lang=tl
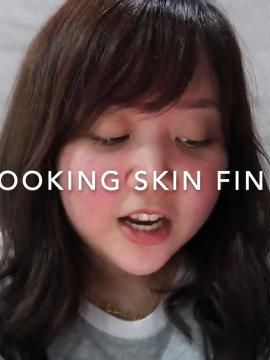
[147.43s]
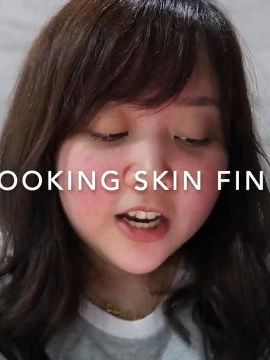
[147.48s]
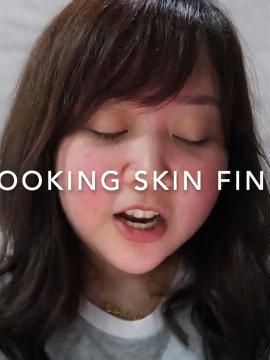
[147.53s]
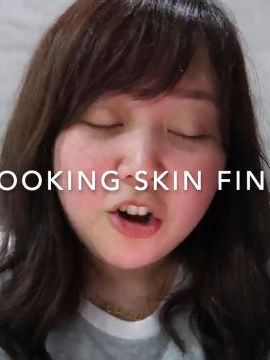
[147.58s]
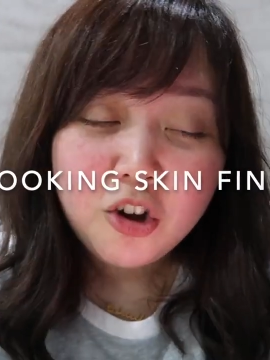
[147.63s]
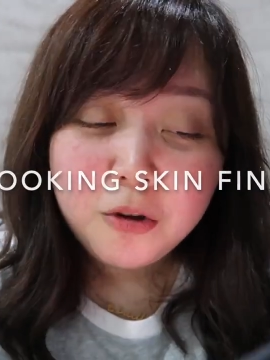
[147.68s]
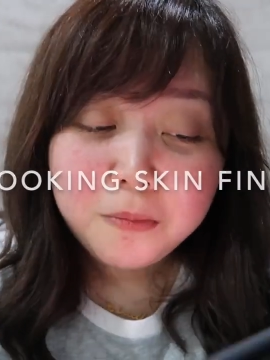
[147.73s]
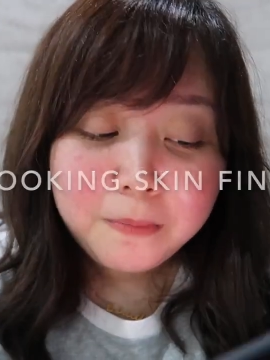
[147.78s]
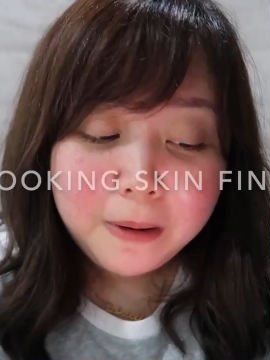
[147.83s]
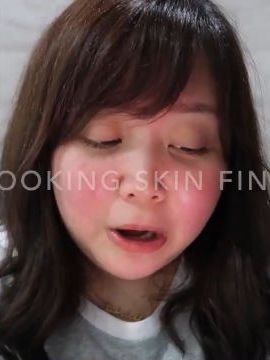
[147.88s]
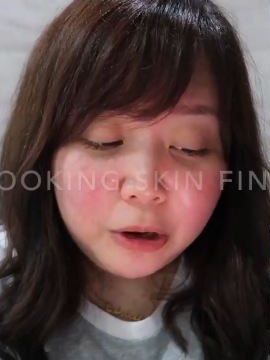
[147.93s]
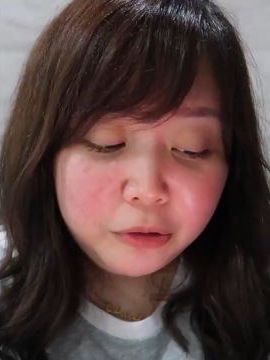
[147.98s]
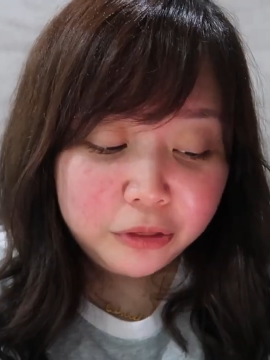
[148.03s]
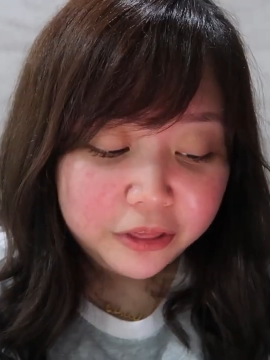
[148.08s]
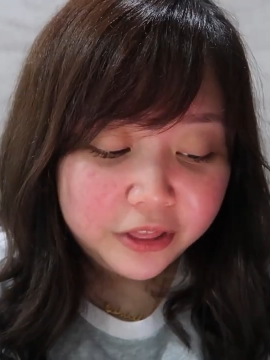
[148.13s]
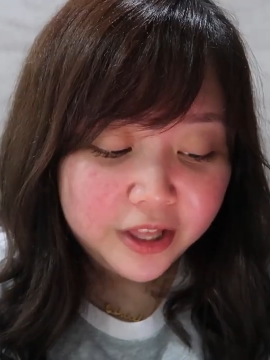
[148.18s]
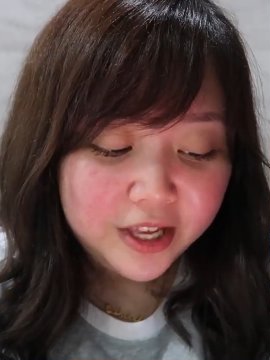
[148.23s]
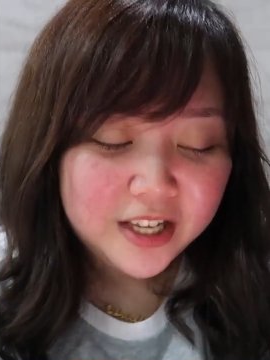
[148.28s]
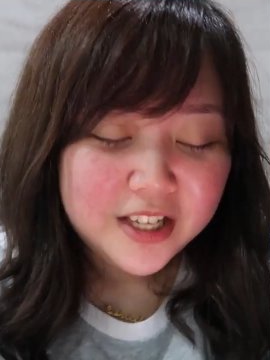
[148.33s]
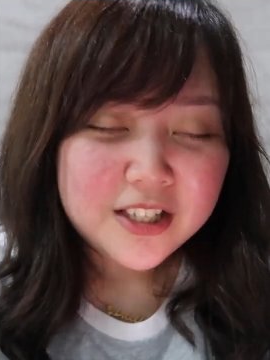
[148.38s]
Now,
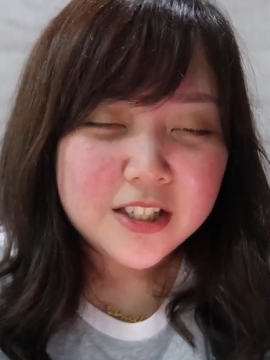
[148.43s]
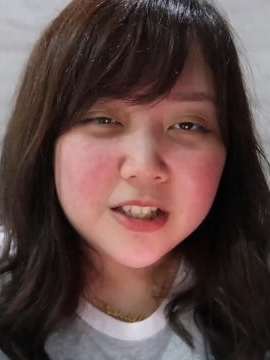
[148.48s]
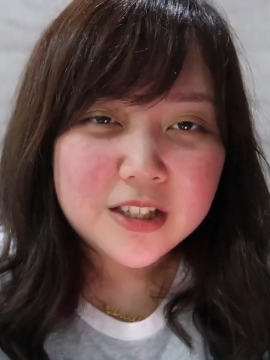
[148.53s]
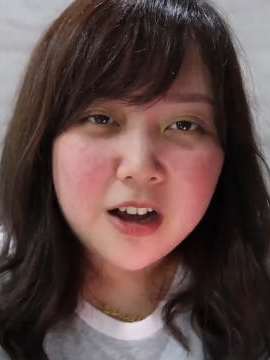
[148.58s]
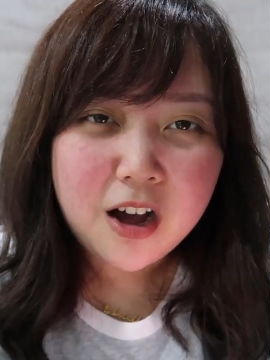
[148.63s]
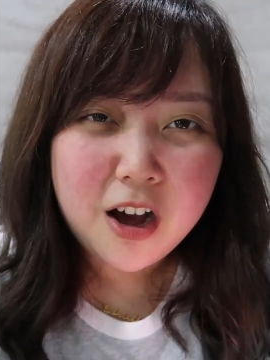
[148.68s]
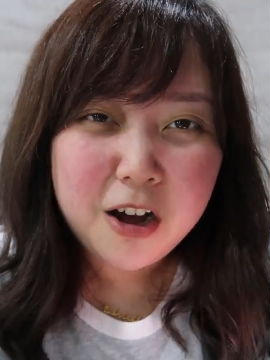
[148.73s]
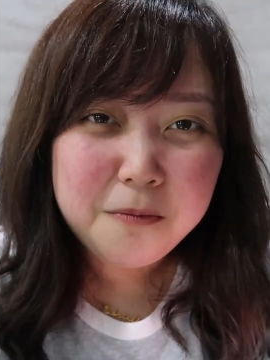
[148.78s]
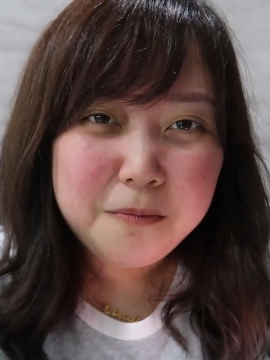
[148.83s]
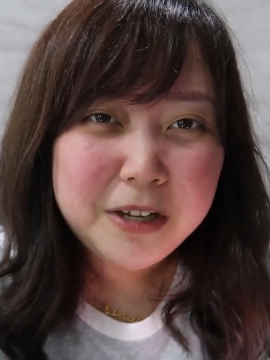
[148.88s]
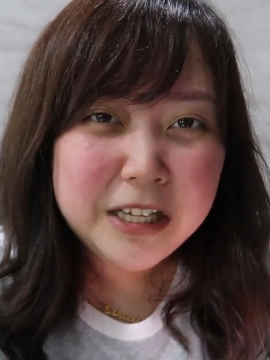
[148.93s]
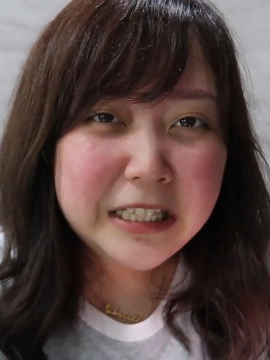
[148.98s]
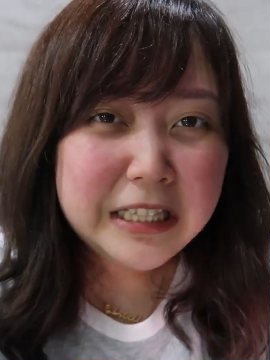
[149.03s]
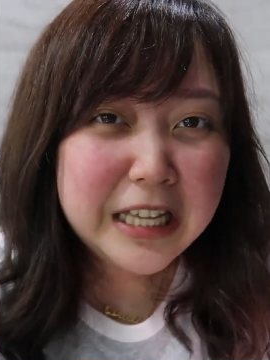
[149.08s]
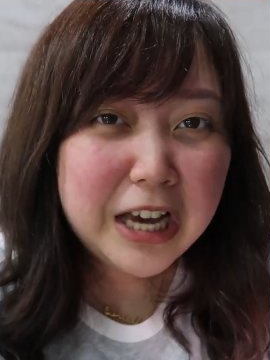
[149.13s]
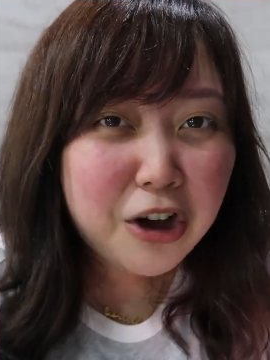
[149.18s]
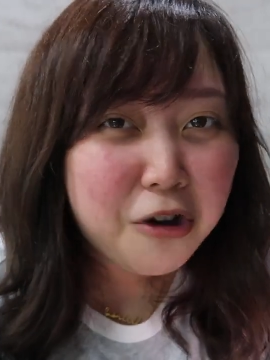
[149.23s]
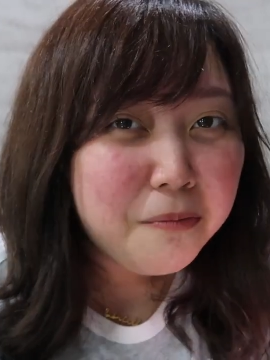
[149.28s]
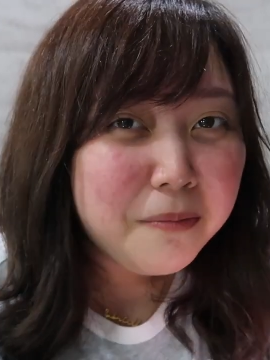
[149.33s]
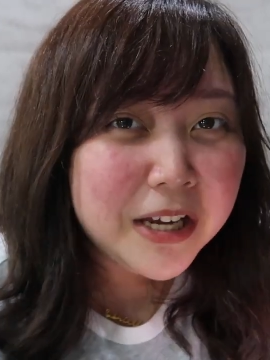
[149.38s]
about this, um,
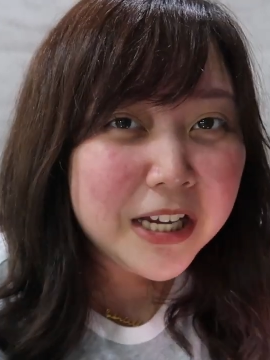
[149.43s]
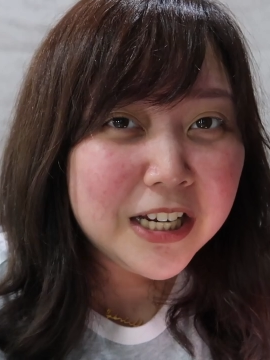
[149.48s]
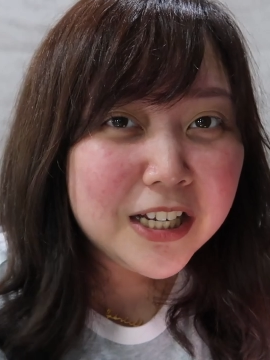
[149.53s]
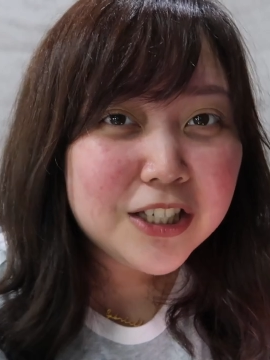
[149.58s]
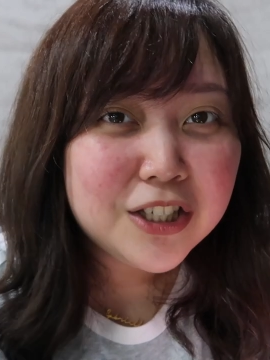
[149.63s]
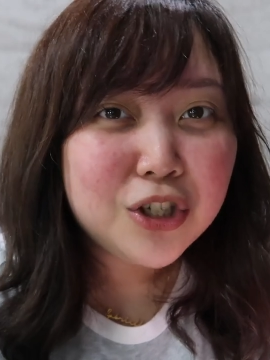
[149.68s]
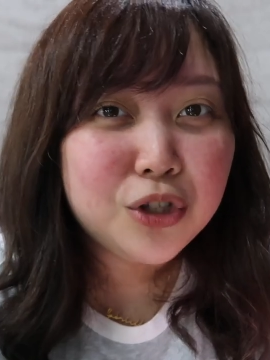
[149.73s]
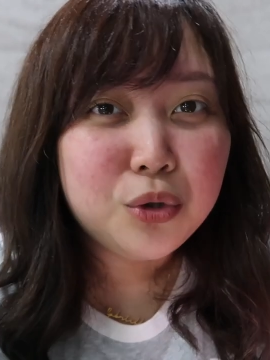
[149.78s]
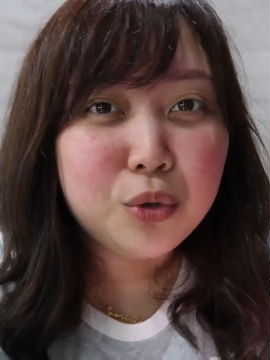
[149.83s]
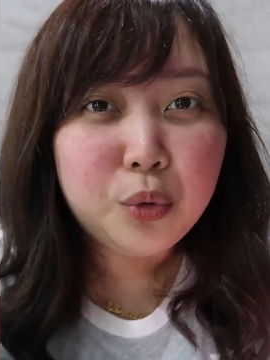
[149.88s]
hindi ako mahilig sa